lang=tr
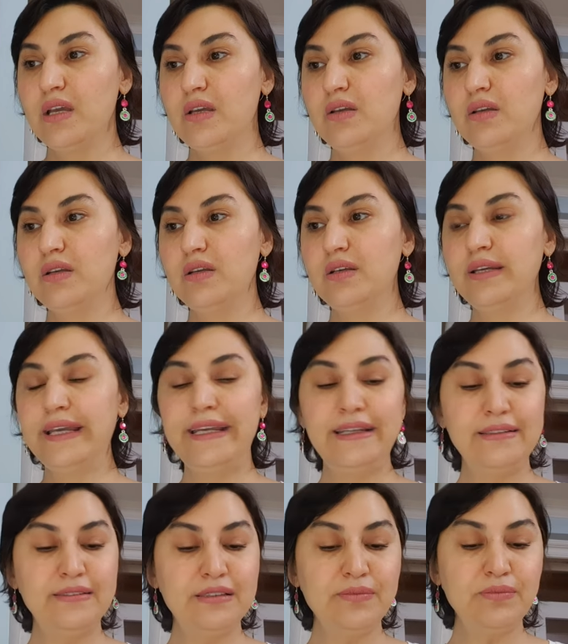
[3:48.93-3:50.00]
Ee,
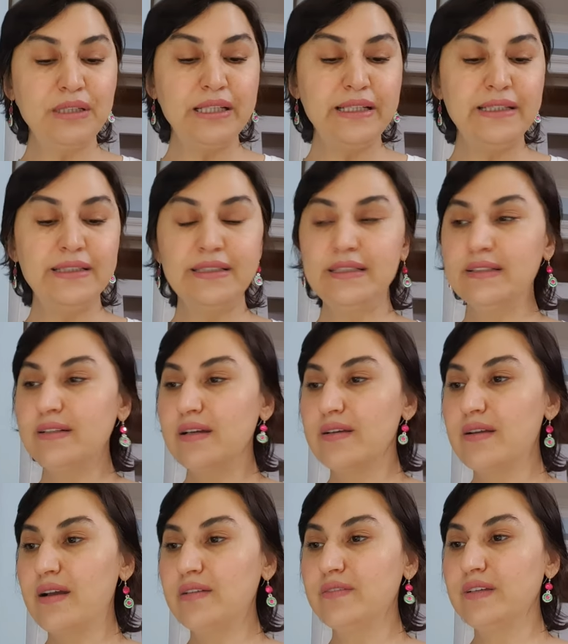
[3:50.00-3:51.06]
eğitimle ilgili
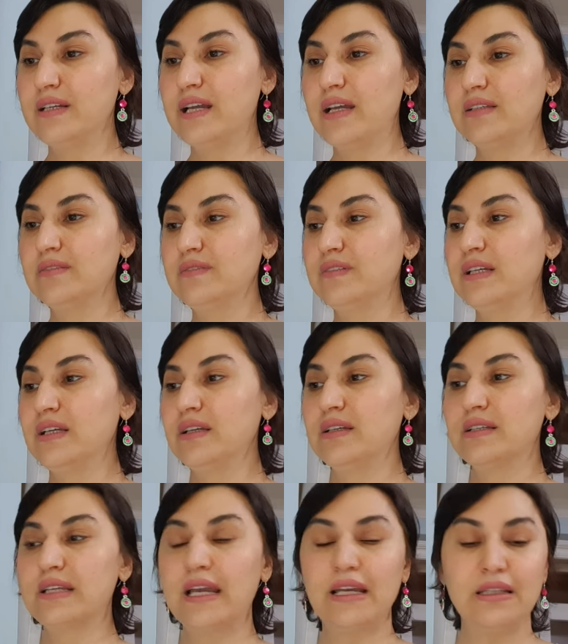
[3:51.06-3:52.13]
karar veren ve
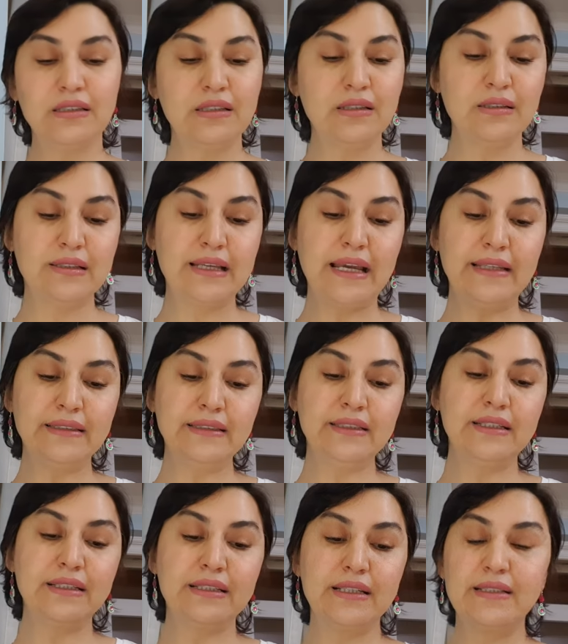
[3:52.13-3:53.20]
kendi kendi
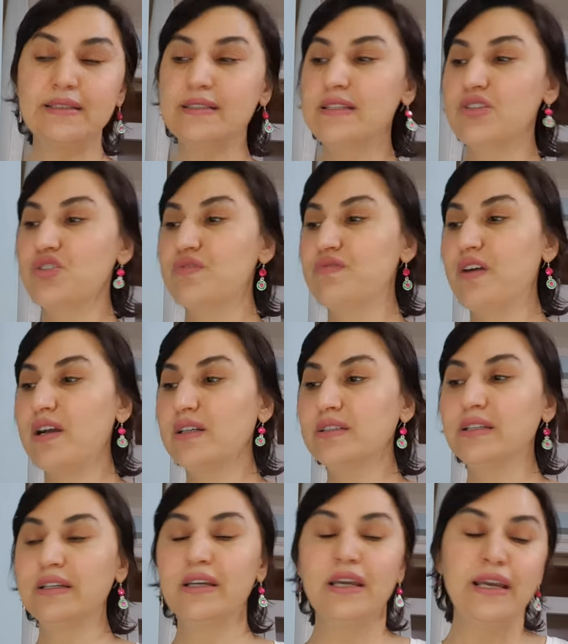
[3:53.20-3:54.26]
kariyeriniz için
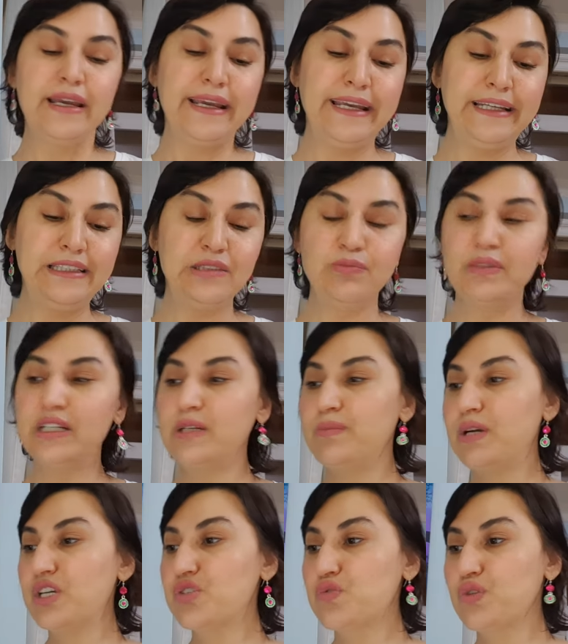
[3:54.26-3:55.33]
farklı eğitimlere
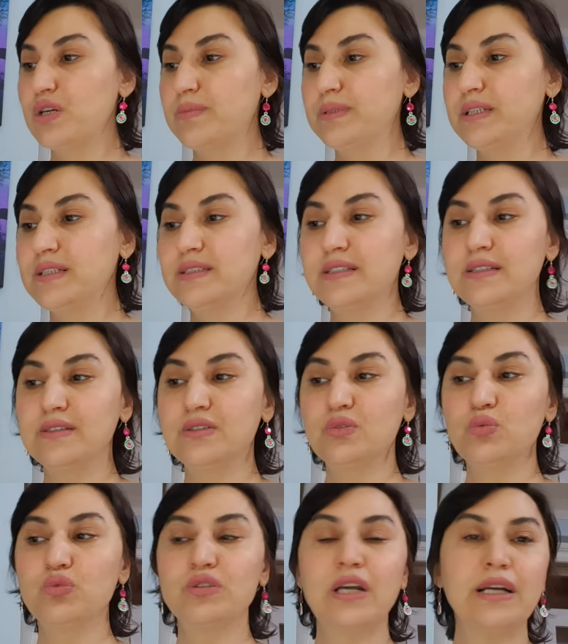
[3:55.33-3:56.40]
başvurabilirsiniz.
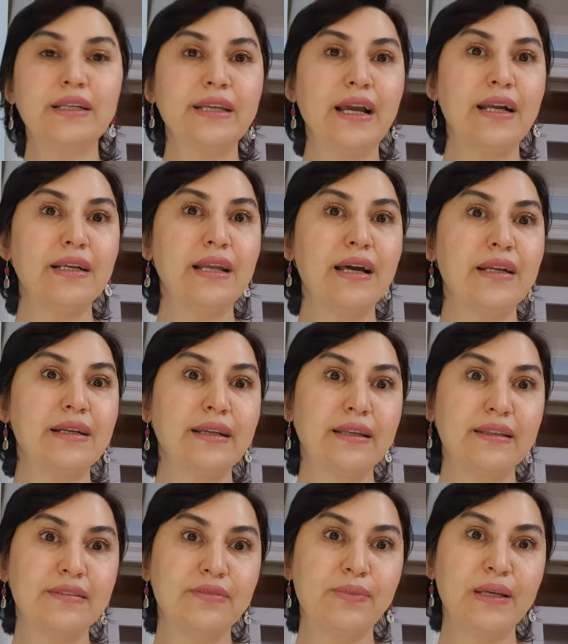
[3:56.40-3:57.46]
Uzak yerler
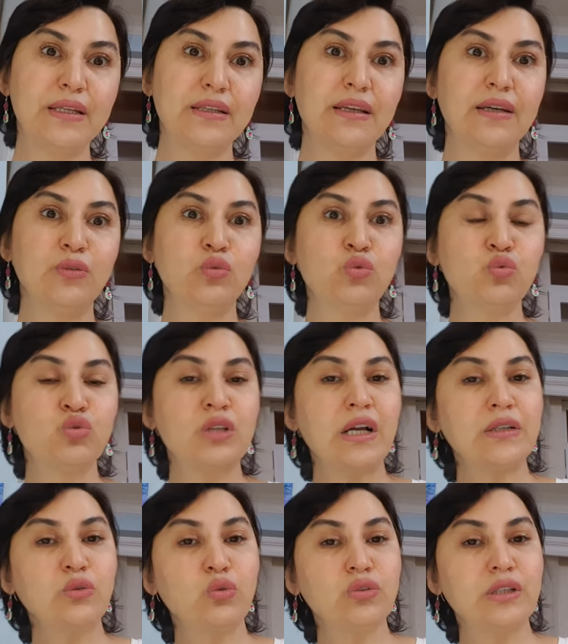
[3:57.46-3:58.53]
gitmek ya yani
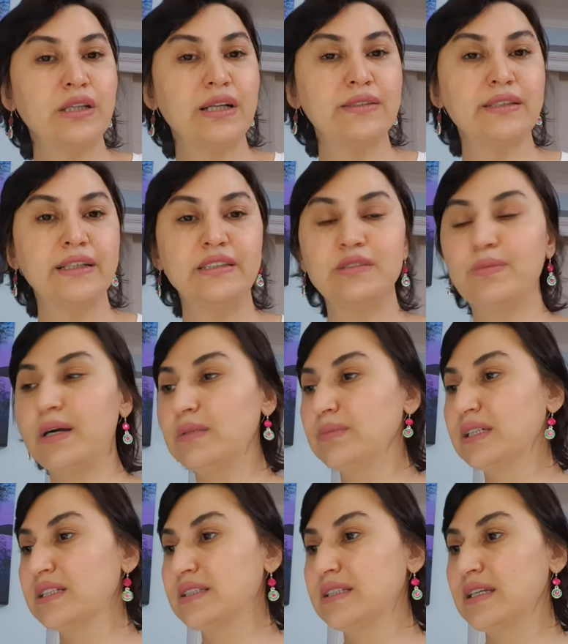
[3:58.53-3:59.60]
uzak noktalarda eğitim
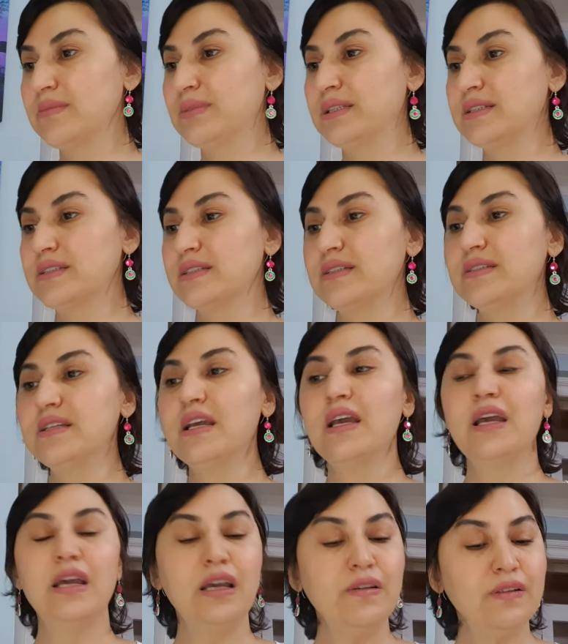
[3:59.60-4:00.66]
almak isteyebilirsiniz.
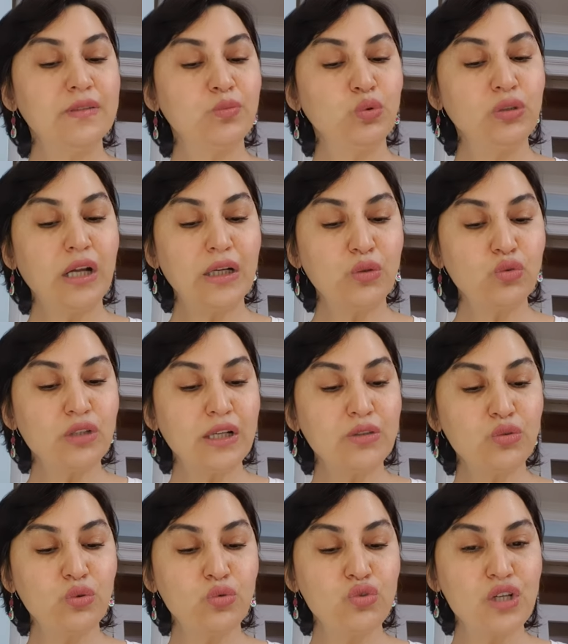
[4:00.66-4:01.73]
Evet bunlar güzel
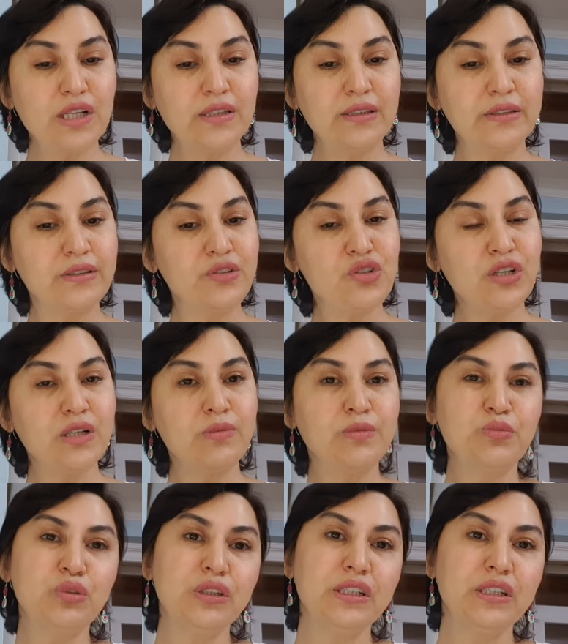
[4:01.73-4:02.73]
sonuç elde edecek ama bunu